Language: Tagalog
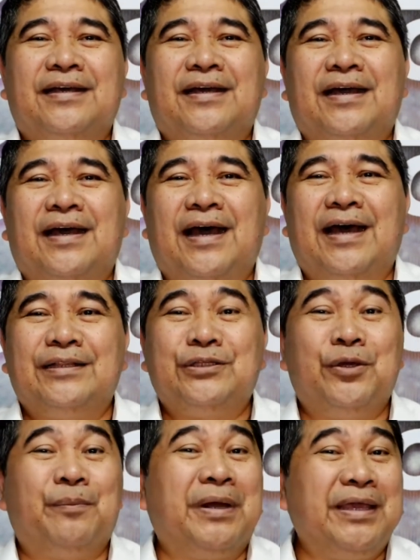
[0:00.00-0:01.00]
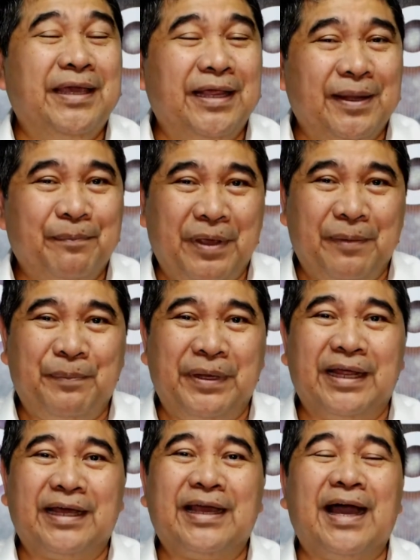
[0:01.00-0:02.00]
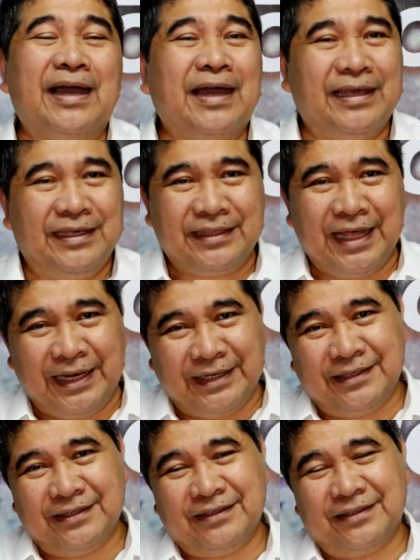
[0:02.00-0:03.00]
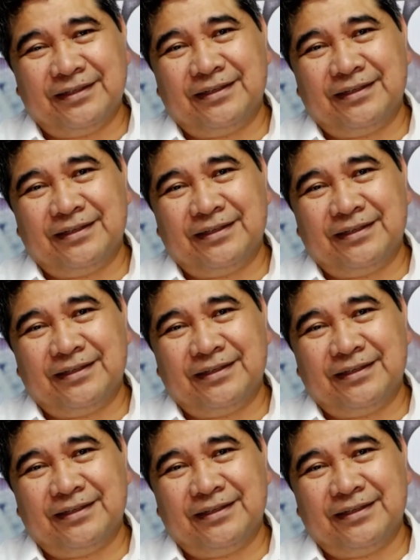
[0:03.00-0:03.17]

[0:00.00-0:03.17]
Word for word: at yung mahirap ay pinagkakaitan.